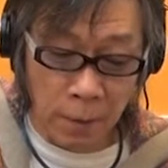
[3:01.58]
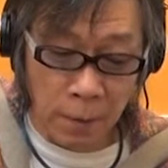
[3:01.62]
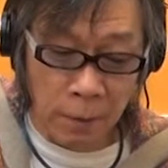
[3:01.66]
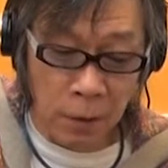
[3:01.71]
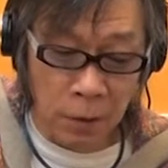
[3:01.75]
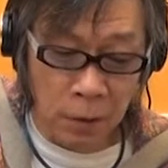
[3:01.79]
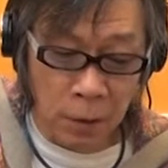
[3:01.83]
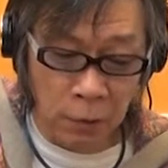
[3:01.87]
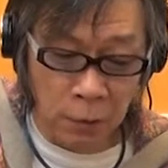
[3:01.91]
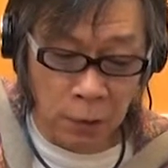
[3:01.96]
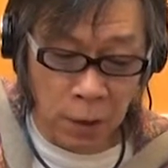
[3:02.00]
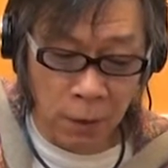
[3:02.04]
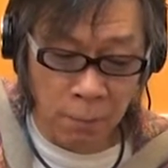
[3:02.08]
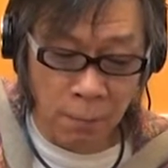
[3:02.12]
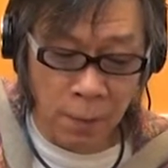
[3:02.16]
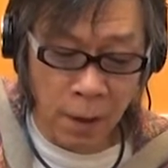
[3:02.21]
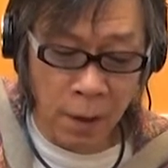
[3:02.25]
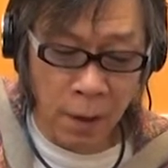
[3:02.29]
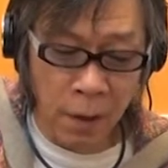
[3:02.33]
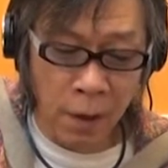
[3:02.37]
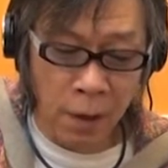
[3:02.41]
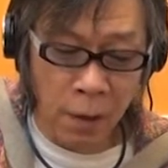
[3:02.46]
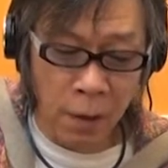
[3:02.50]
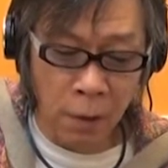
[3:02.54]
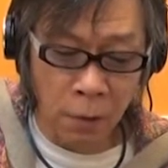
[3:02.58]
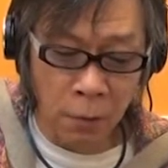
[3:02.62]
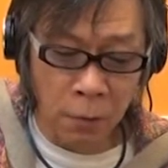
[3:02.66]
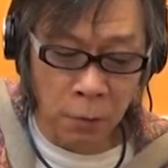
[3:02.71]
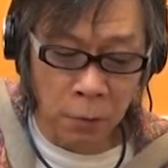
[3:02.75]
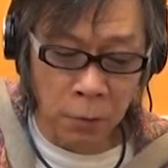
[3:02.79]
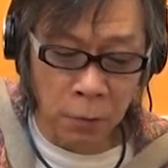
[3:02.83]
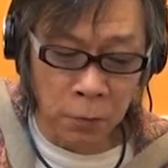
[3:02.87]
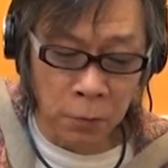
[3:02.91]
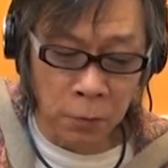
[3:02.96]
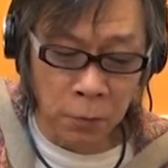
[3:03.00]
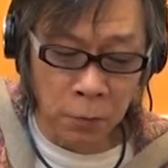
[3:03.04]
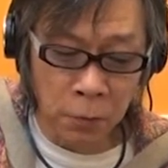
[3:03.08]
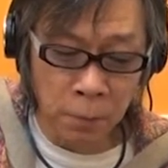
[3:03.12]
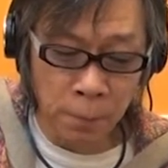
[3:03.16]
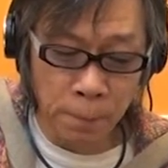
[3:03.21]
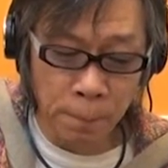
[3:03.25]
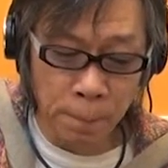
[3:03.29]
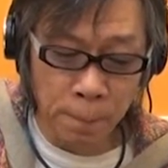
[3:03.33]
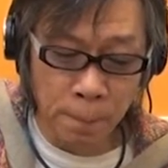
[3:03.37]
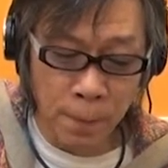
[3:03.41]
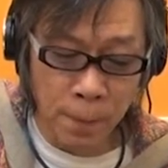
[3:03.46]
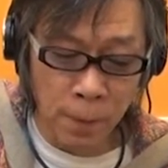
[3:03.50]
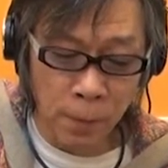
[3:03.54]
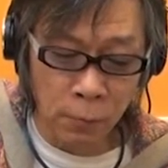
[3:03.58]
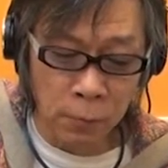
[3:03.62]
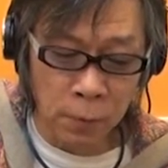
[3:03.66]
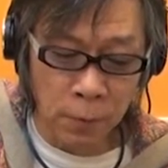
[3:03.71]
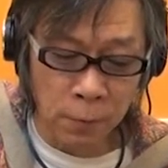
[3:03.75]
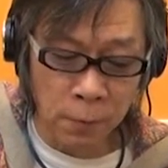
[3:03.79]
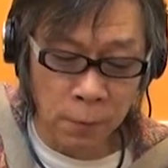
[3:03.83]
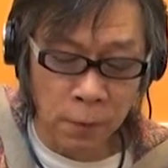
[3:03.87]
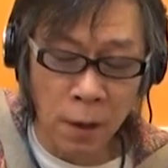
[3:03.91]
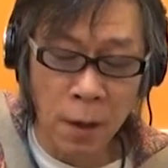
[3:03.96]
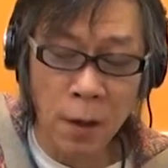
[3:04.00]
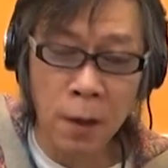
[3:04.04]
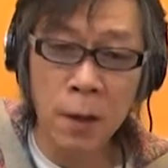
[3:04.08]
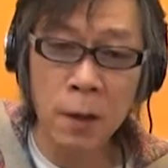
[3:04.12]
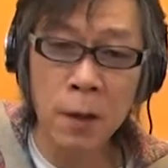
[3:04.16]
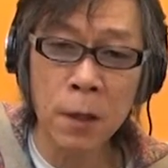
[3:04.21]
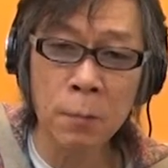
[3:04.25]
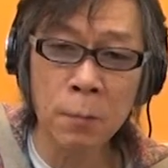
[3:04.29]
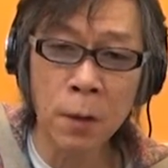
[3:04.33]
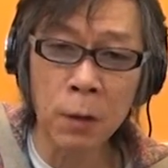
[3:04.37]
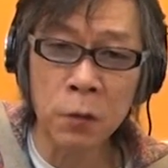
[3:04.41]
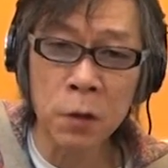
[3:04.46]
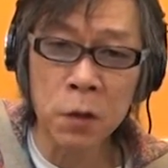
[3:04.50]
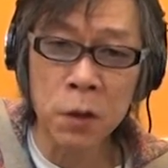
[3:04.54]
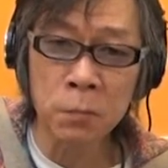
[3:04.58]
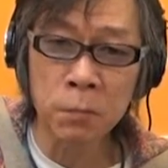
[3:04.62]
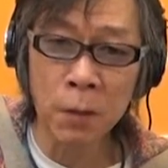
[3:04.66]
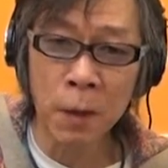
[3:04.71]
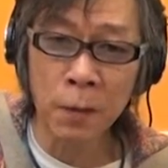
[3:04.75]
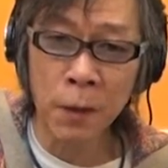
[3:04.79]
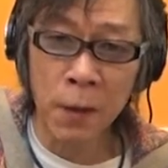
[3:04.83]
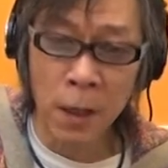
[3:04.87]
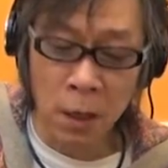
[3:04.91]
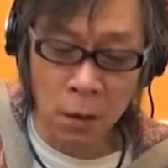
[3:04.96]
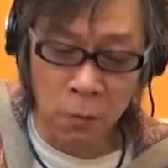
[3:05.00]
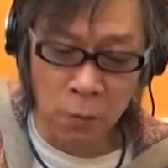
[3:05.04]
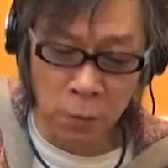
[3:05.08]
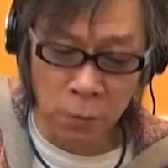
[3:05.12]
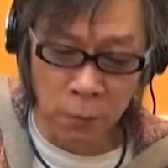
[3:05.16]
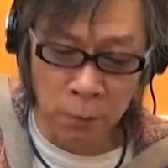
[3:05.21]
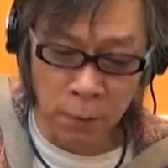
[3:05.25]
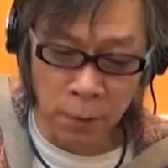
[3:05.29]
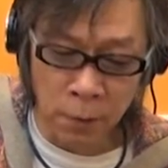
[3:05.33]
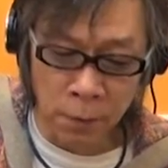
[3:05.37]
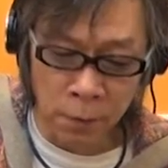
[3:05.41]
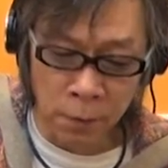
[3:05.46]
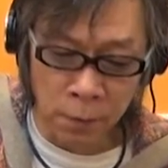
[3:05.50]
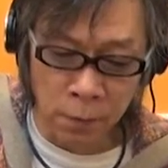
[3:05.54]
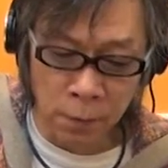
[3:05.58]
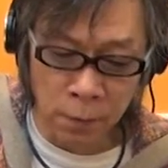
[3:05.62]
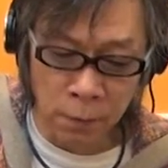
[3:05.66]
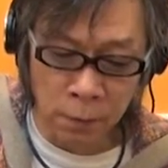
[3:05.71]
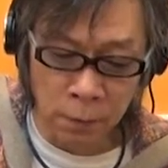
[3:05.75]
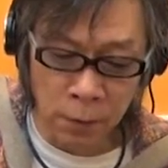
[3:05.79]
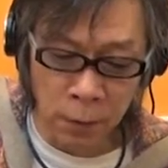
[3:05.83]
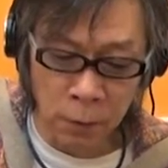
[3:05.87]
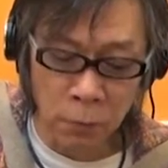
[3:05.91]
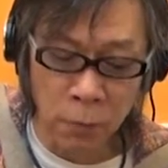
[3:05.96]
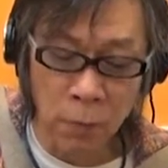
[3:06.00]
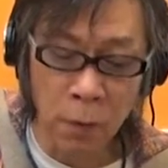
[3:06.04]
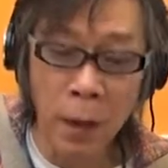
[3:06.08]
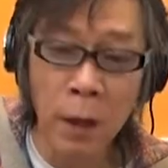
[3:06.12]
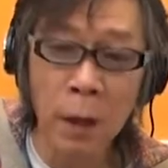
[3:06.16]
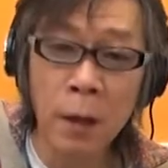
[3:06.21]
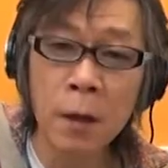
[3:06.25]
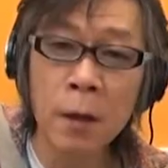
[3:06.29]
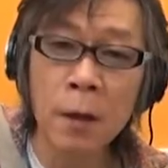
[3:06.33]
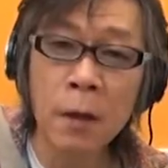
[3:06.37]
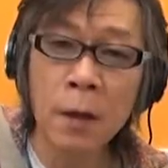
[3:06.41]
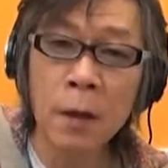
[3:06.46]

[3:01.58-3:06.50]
で例えば、ここのそうですね、今の一番最後のフレーズなどは、